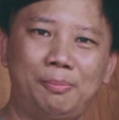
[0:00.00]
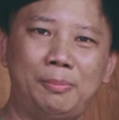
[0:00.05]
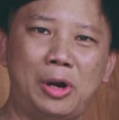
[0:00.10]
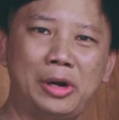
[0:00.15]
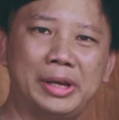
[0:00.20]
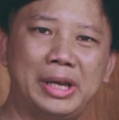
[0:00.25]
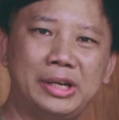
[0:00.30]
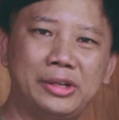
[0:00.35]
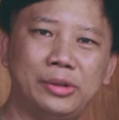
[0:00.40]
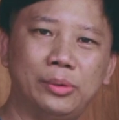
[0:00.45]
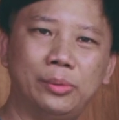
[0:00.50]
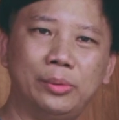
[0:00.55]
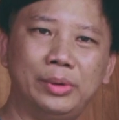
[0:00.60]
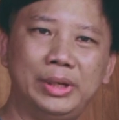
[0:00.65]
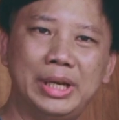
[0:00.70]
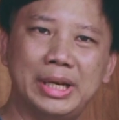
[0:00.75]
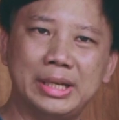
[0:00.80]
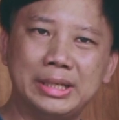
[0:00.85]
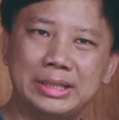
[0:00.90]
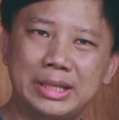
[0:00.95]
อง Pocket ทู
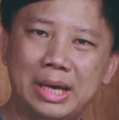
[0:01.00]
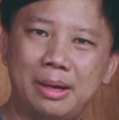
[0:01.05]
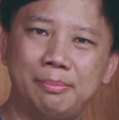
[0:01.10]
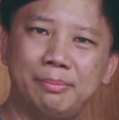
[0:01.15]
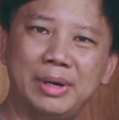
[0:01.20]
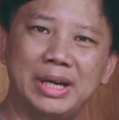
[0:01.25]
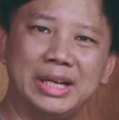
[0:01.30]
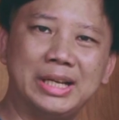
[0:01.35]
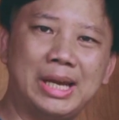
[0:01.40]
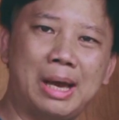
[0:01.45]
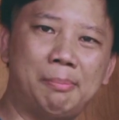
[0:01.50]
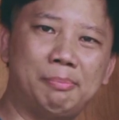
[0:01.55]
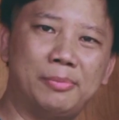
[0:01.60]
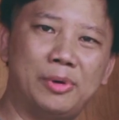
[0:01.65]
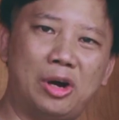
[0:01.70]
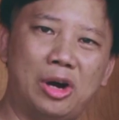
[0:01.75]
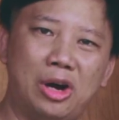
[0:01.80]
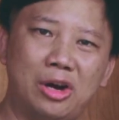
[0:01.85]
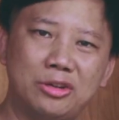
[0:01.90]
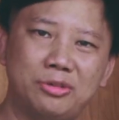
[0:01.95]
เนี่ยจะเหมือนกับ
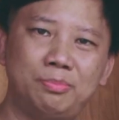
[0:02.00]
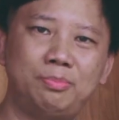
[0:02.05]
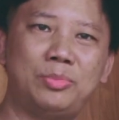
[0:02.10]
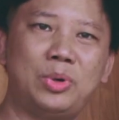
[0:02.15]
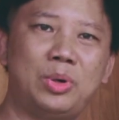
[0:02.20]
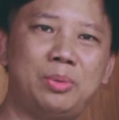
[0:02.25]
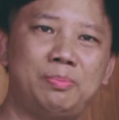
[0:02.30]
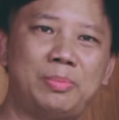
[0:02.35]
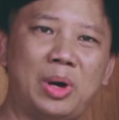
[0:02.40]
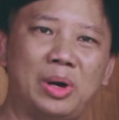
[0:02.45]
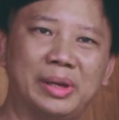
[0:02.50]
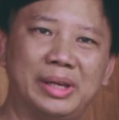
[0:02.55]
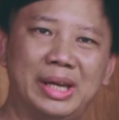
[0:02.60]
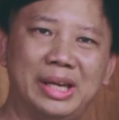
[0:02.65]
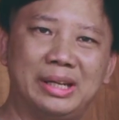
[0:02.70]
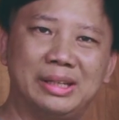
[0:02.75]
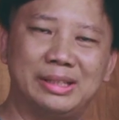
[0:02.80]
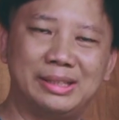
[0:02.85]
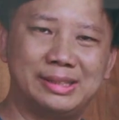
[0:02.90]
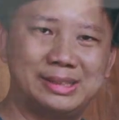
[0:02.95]
Osmo
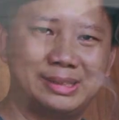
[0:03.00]
Pocket